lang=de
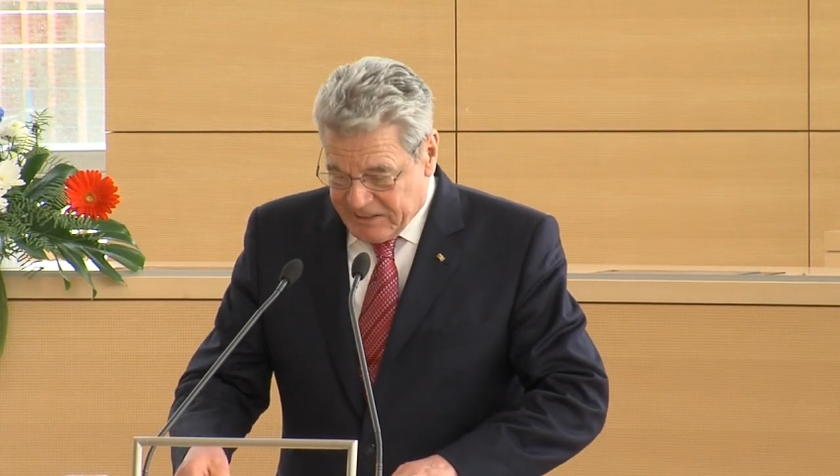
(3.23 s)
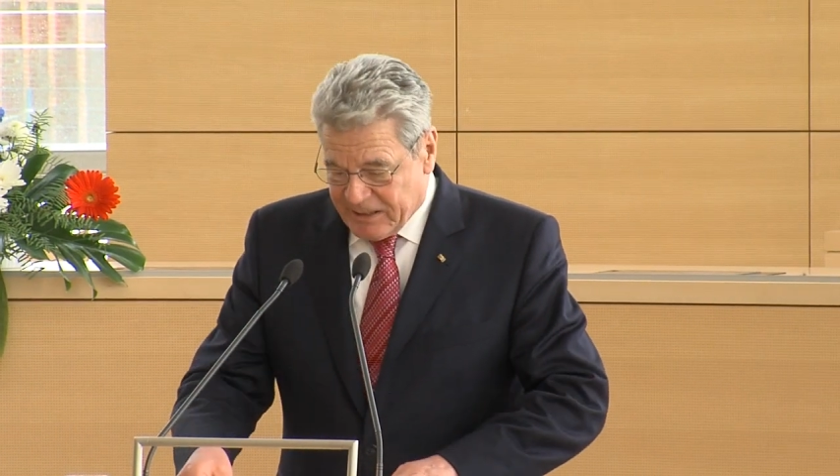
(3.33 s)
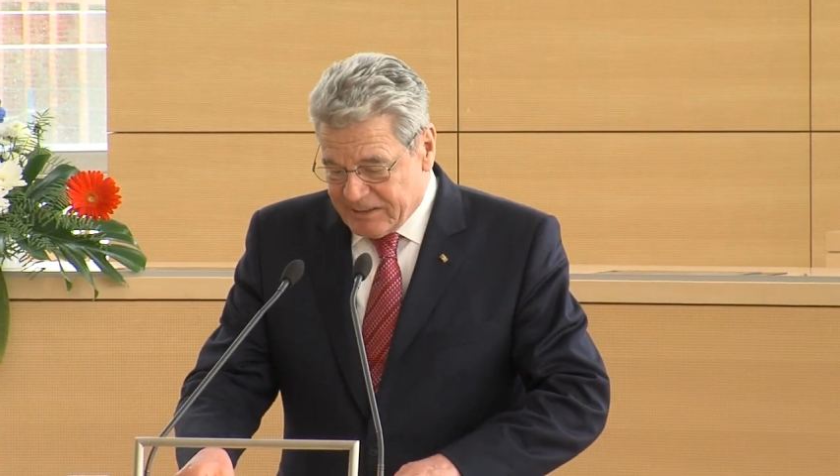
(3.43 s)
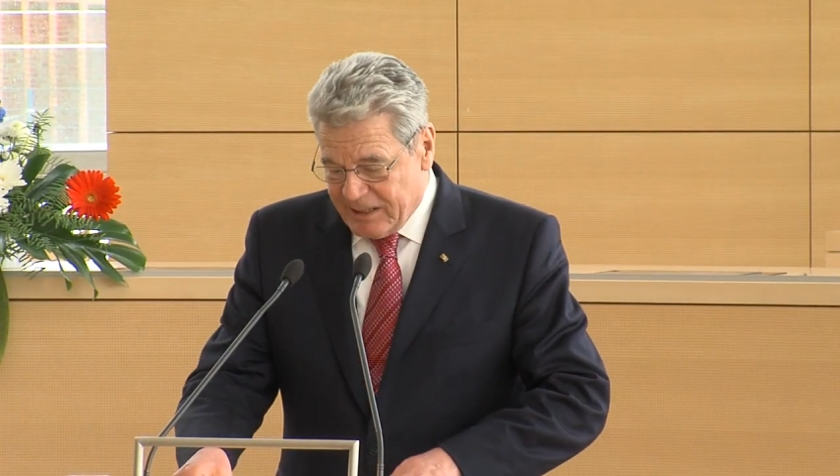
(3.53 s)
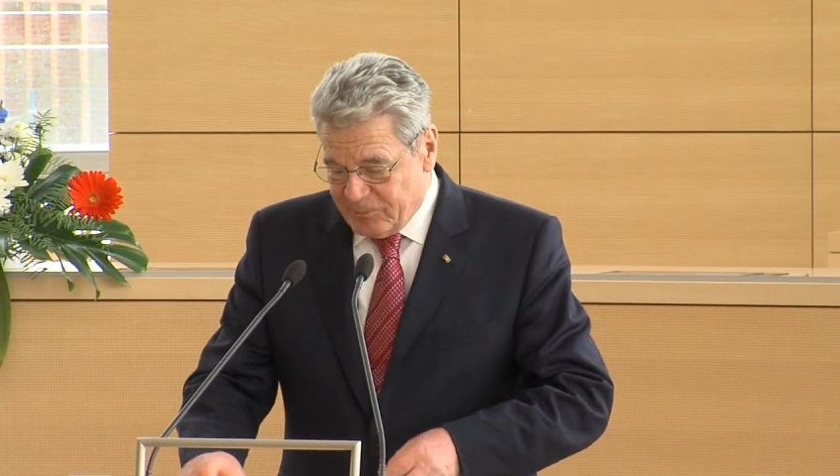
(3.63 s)

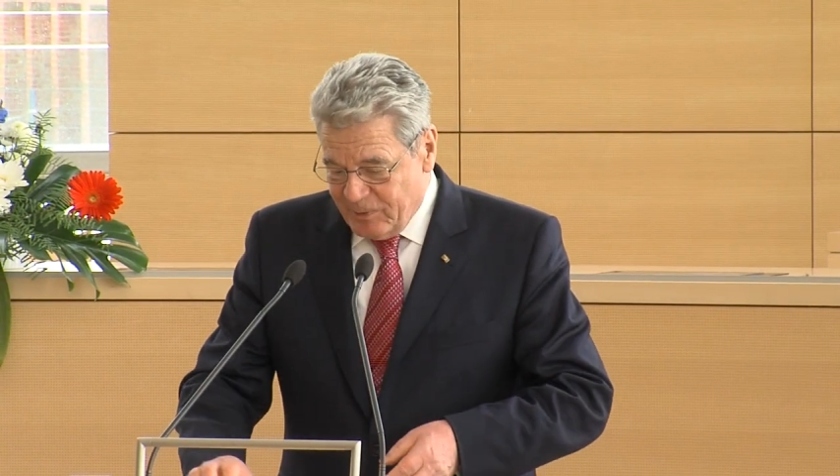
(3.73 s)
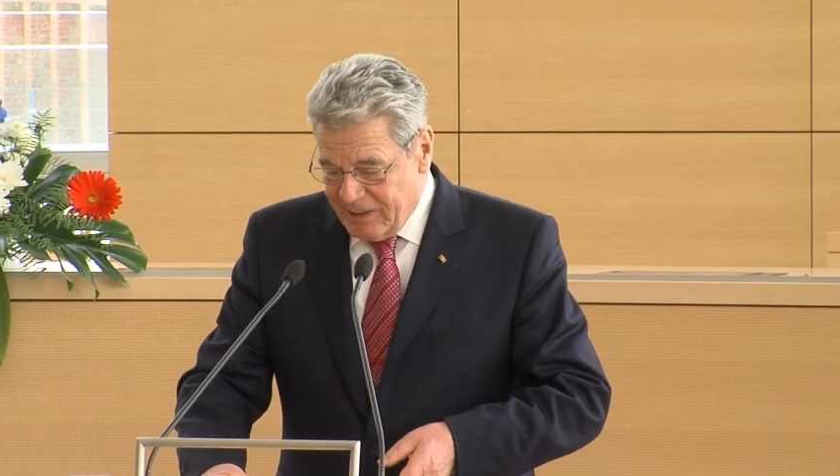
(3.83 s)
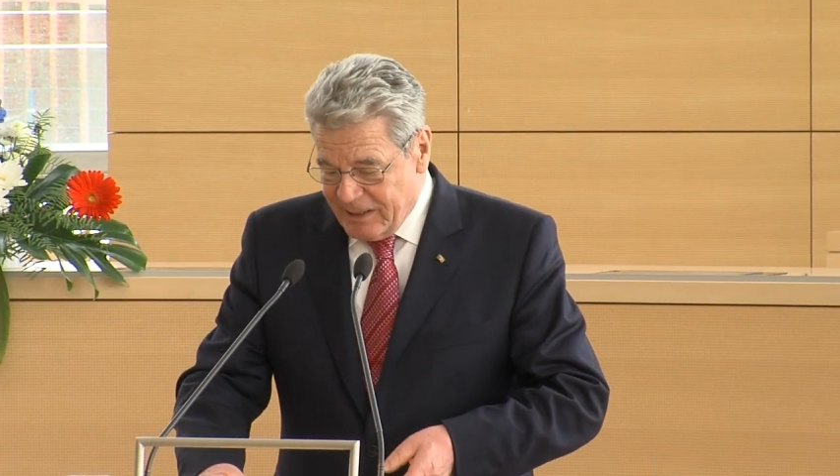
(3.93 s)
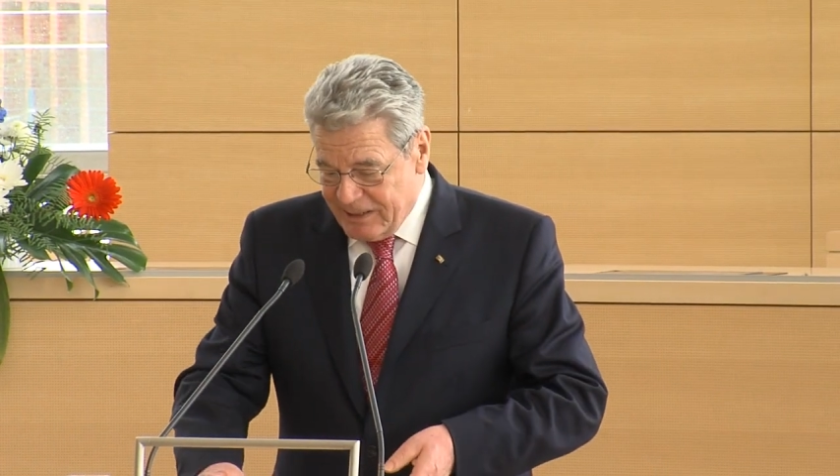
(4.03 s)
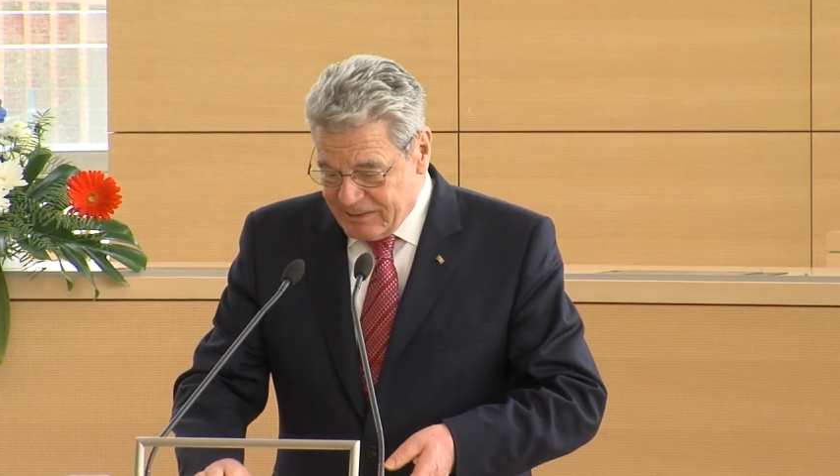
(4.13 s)
der det mir
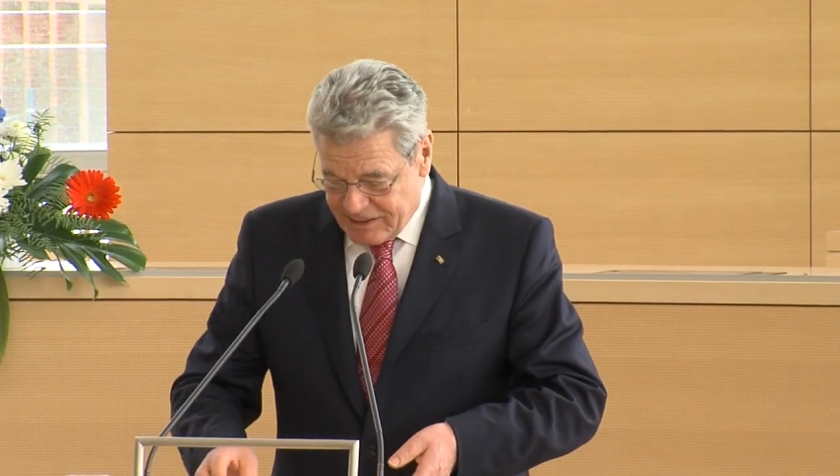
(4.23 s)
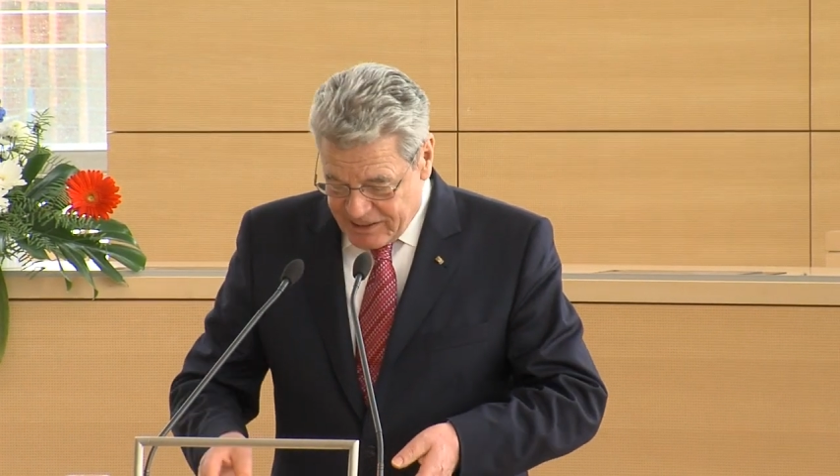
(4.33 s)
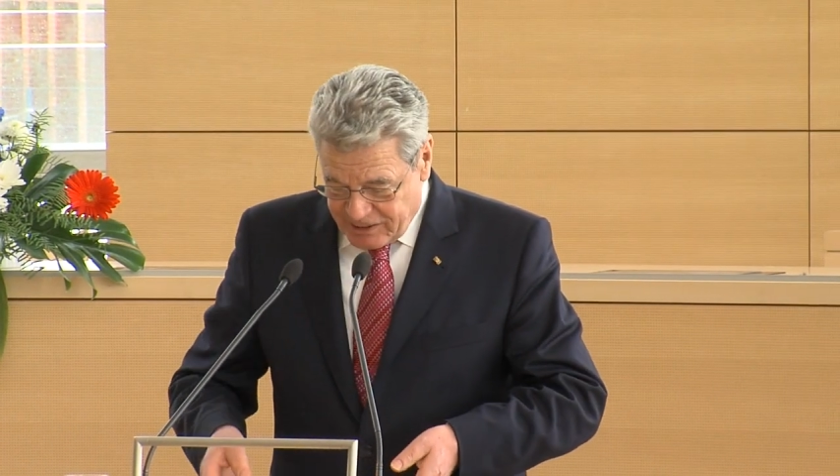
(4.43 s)
leid, der